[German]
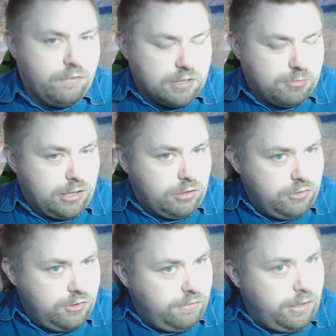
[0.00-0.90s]
Festplatte
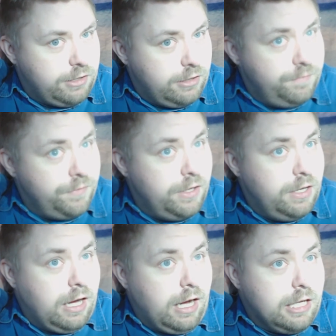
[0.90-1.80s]
und so weiter.
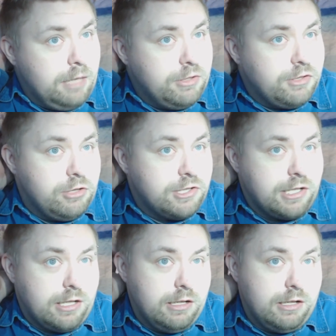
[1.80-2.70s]
Angeblich soll es
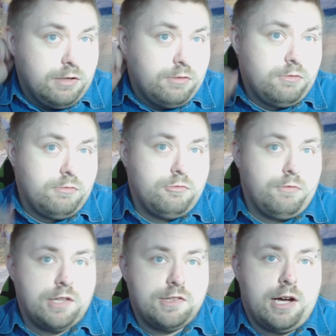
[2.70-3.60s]
äh,
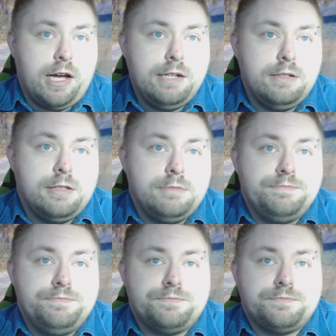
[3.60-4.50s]
soweit sein.
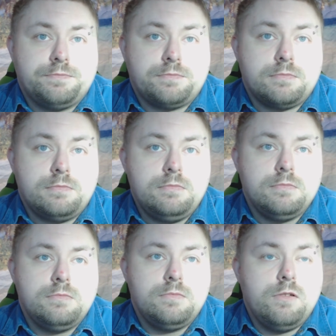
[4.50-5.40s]
Ähm,
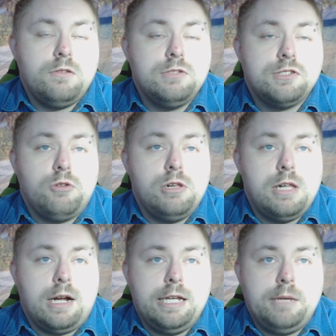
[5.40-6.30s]
und es
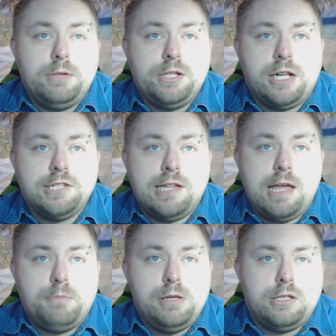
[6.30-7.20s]
soll angeblich als
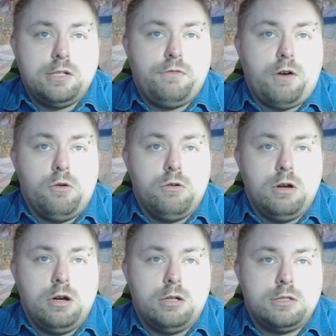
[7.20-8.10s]
Apple TV,
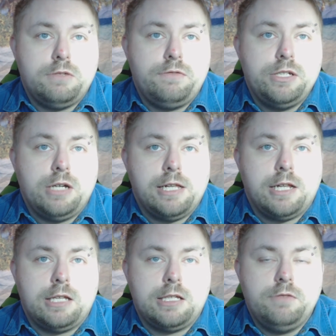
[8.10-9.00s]
äh, TV
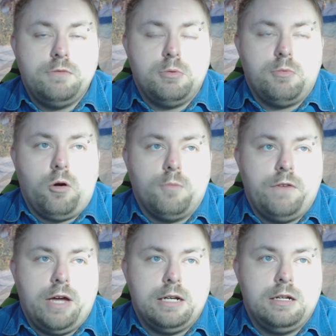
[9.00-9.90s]
Alternative beworben
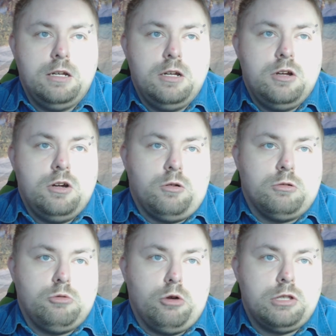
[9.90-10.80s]
werden
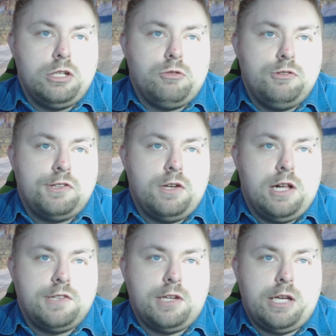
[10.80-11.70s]
und deutlich günstiger
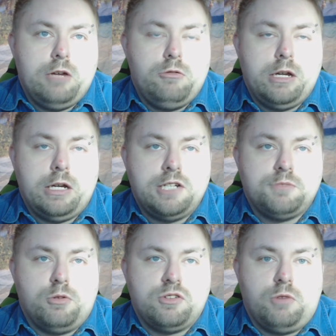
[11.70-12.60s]
als der reguläre
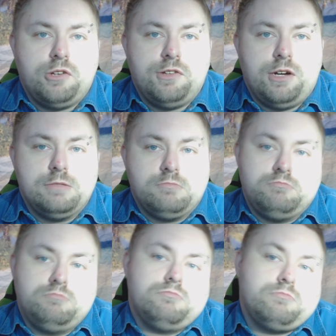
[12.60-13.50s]
Xbox One sein.
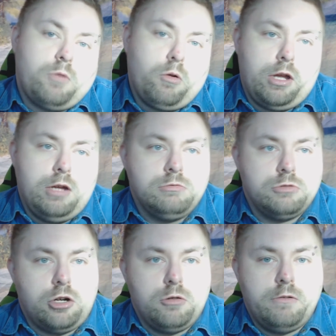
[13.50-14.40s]
Okay,
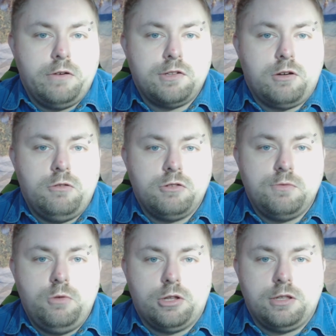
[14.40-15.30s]
schauen wir mal, was
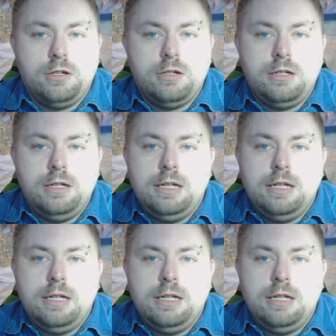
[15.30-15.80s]
draus wird, ne?